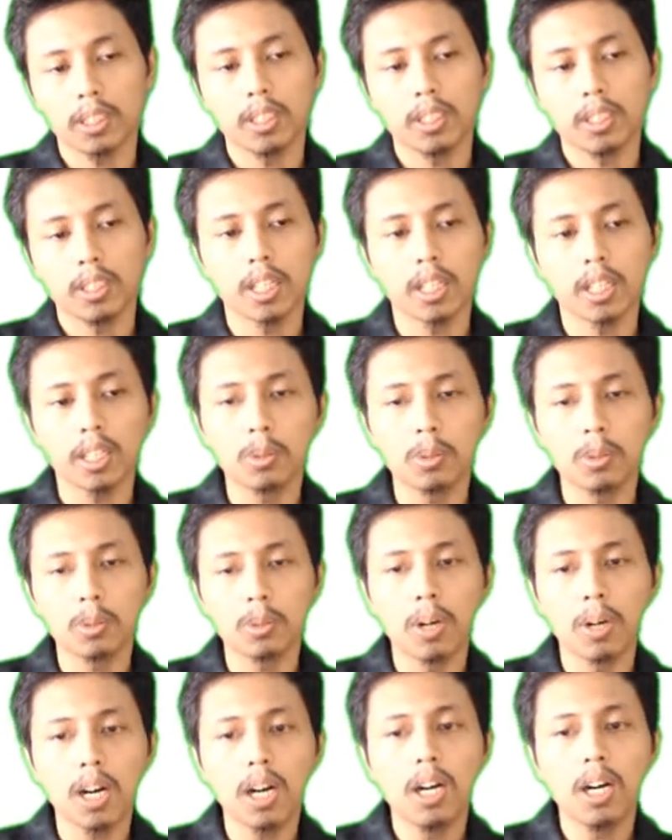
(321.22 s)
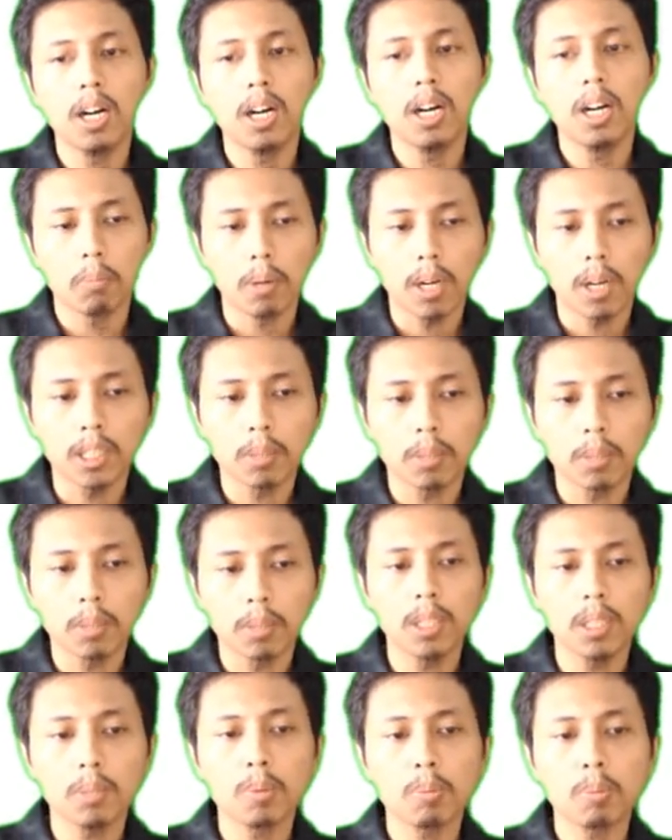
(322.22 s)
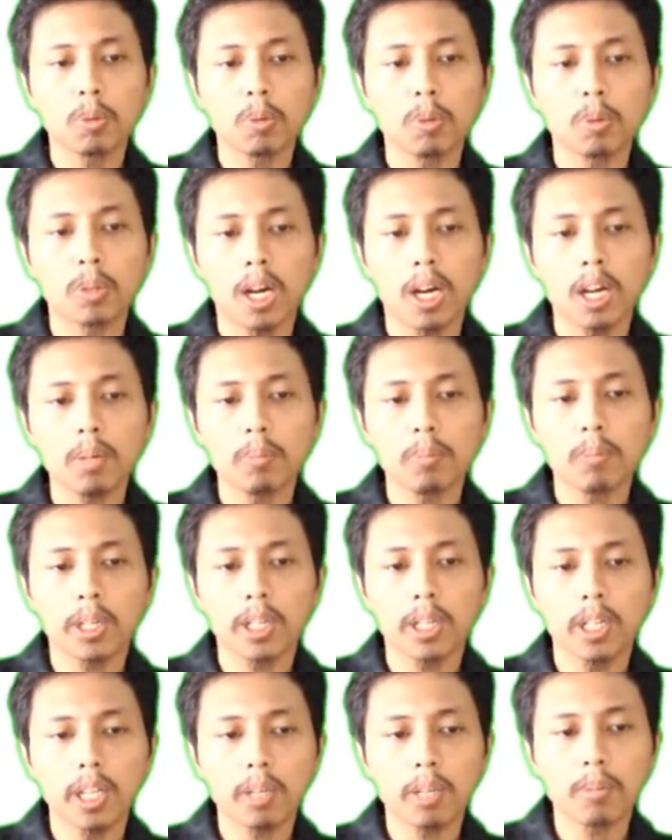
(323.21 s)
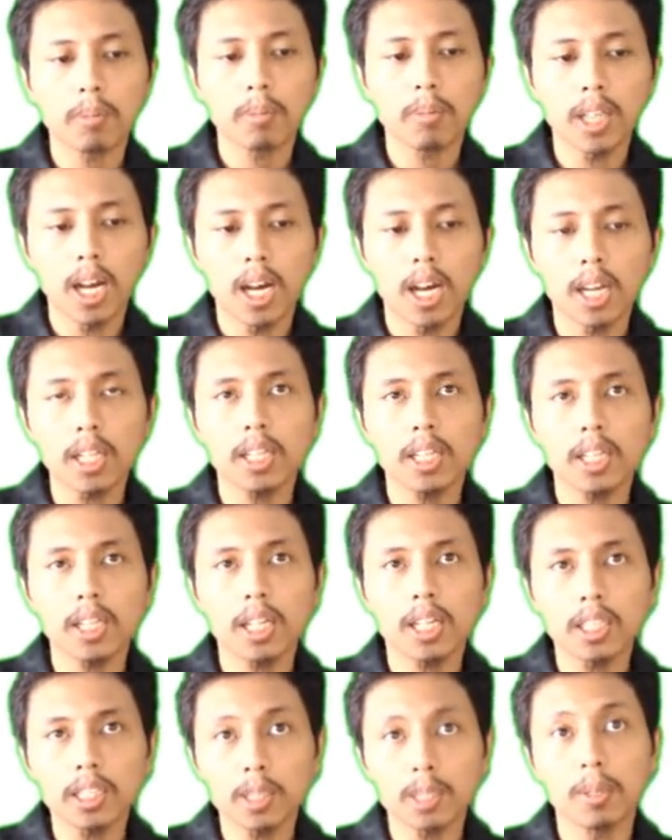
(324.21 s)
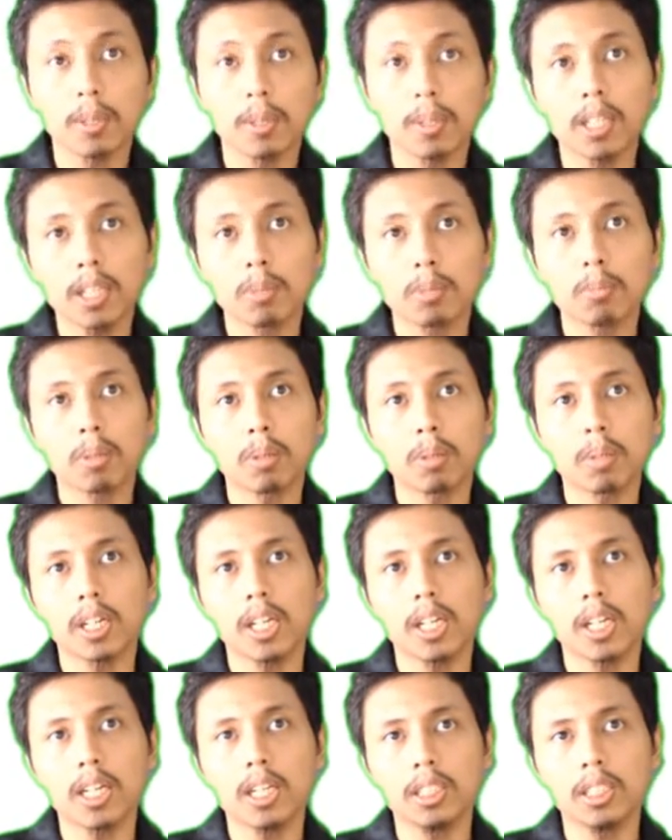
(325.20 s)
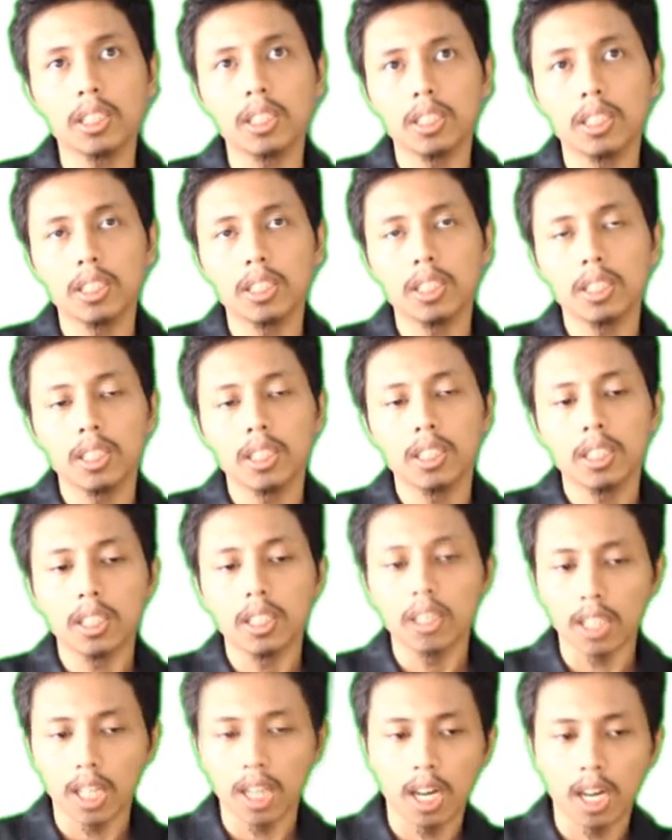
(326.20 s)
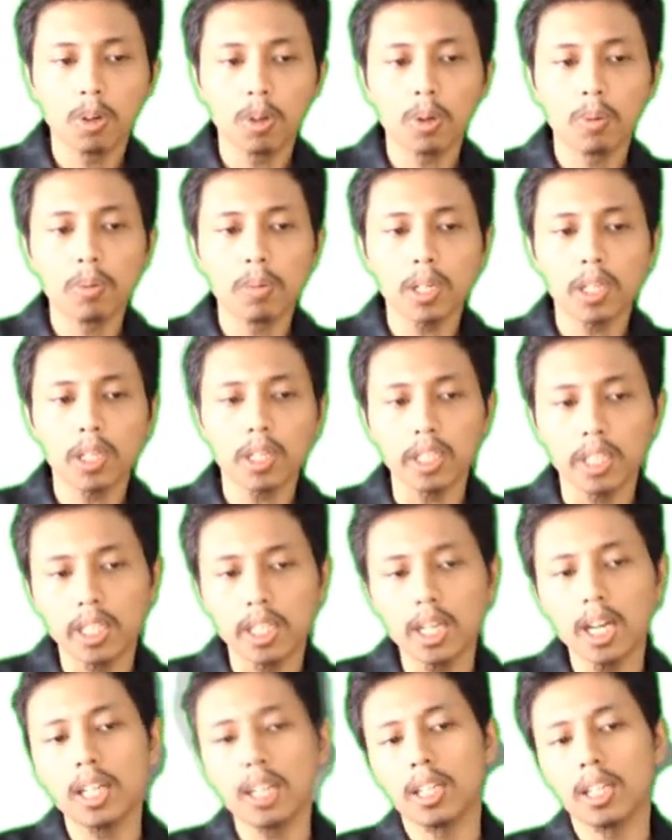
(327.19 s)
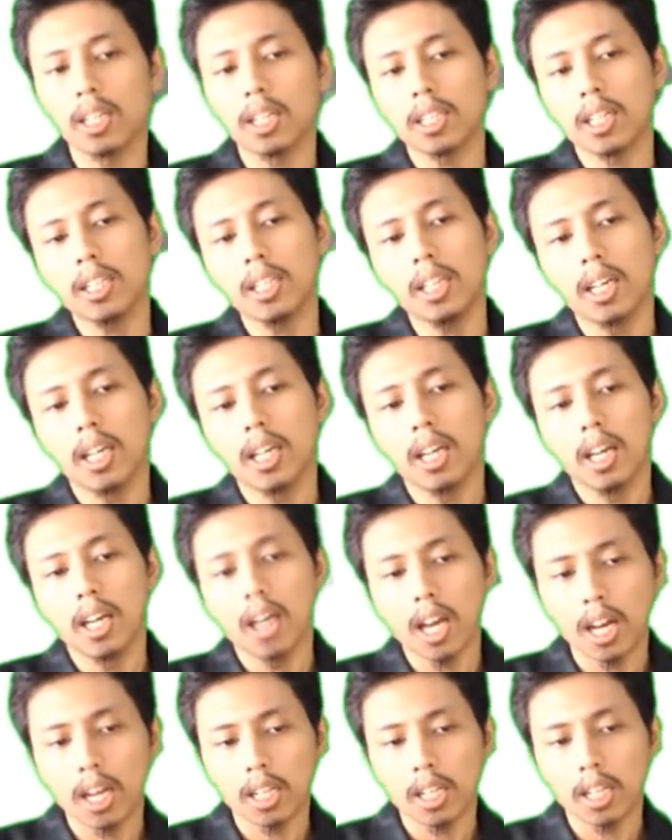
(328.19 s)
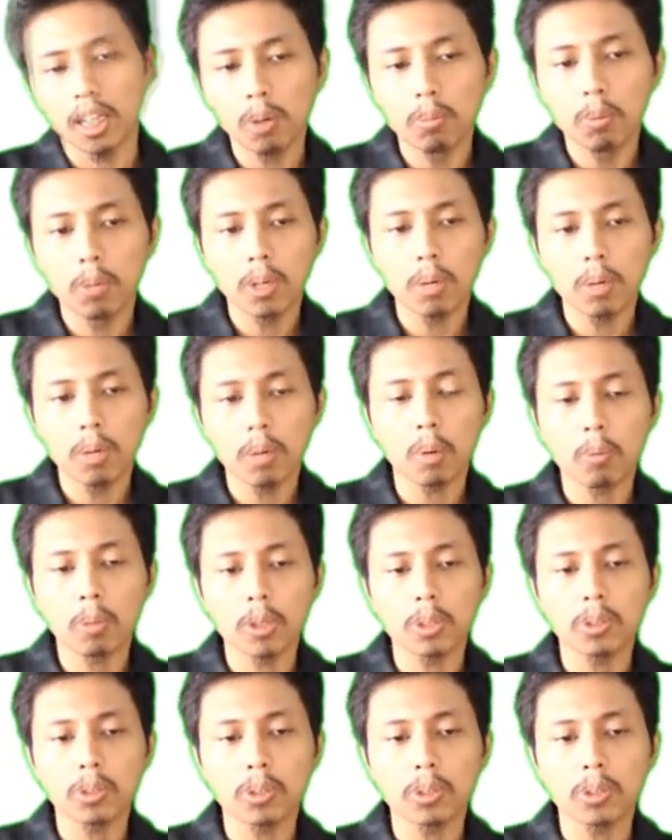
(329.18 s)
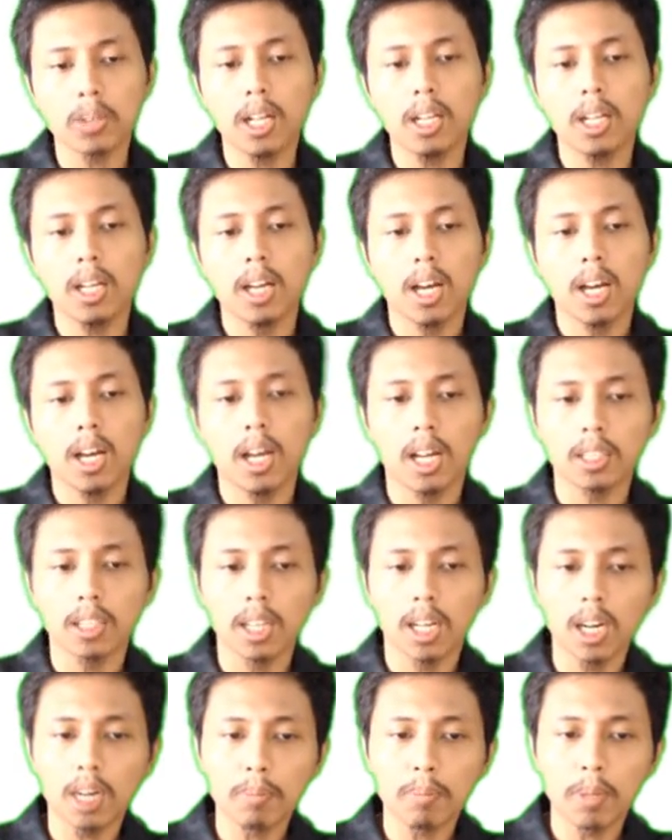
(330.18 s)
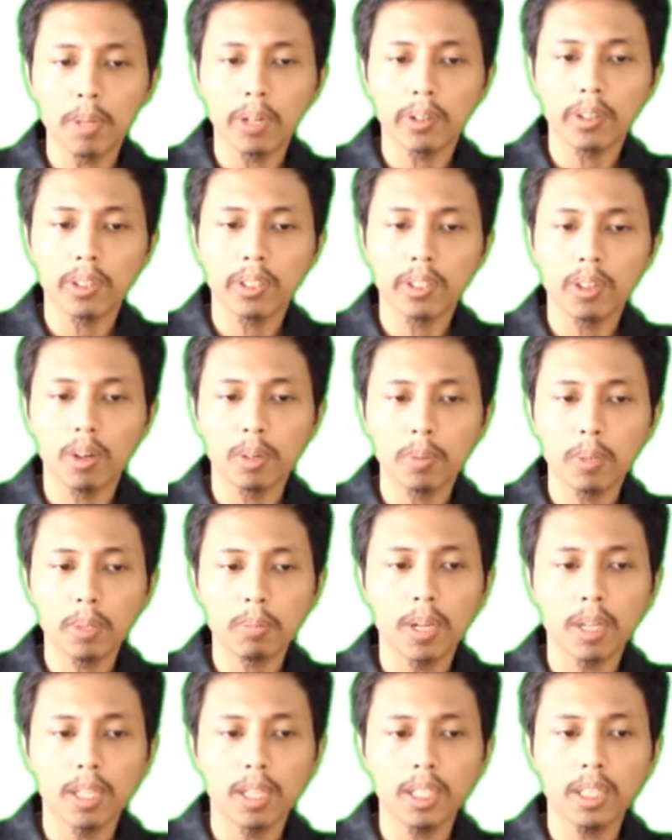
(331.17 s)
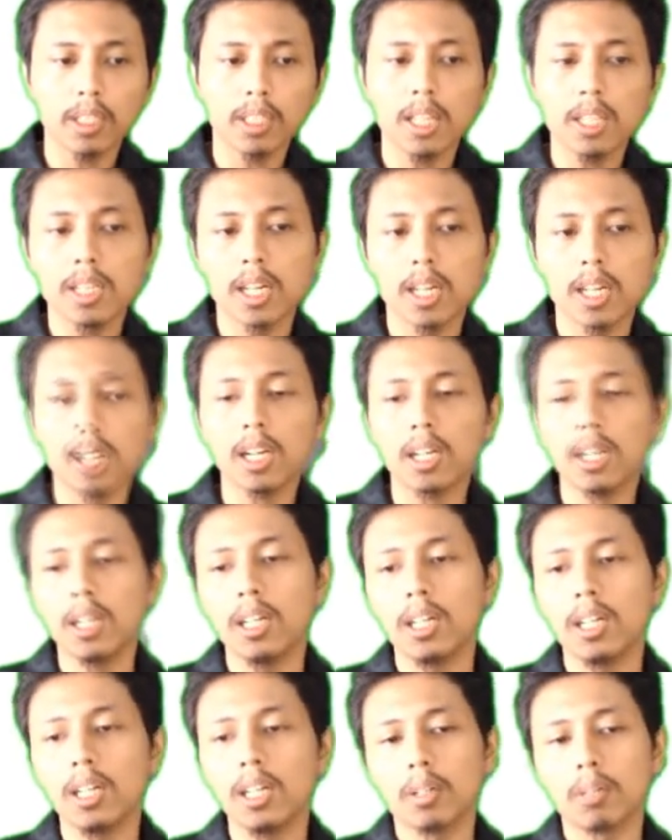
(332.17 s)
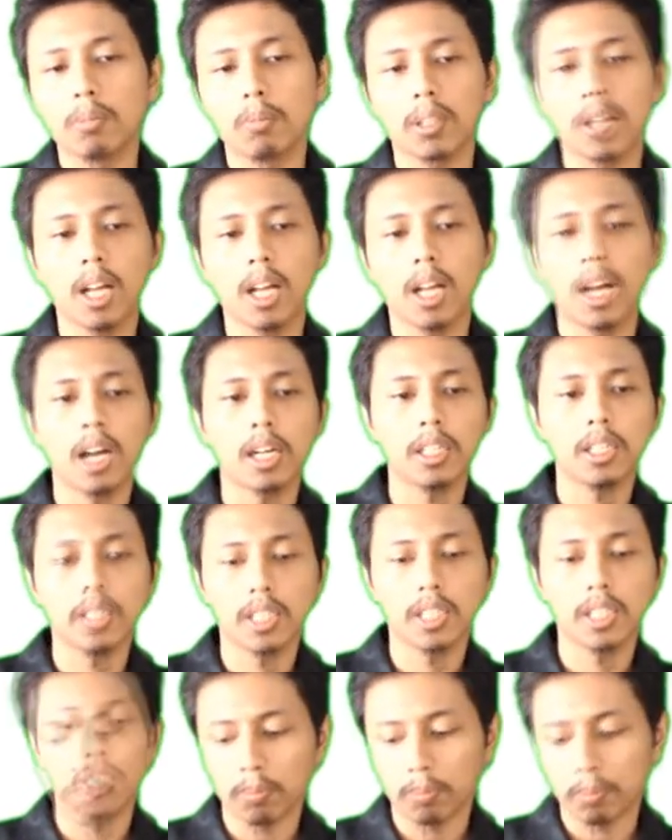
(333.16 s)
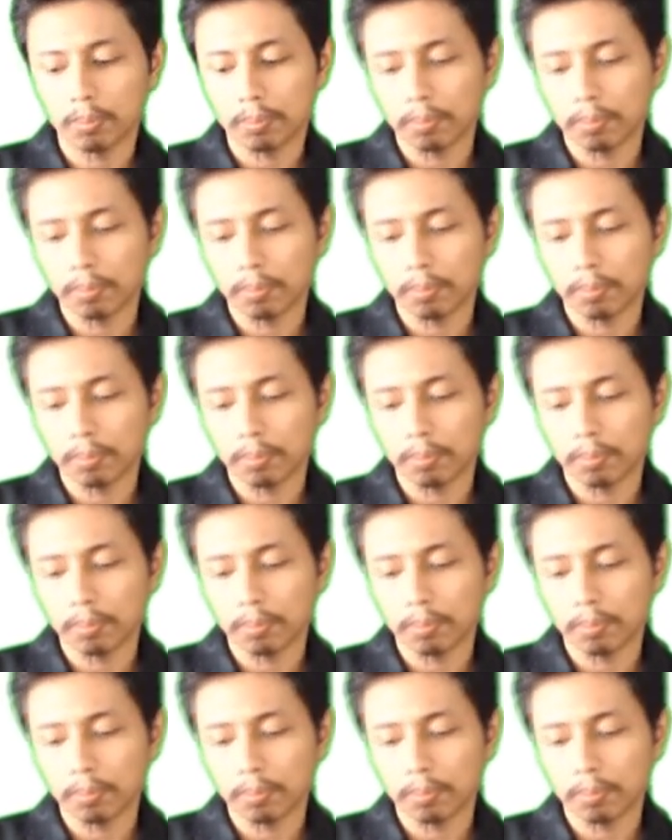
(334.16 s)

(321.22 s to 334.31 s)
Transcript: Yang kedua, planet-planet berputar mengelilingi matahari dengan kecepatan yang bervariasi. Nah, hukum yang ketiga adalah tadi ada hubungan proporsional antara periode orbit planet dan jarak ke mataharinya.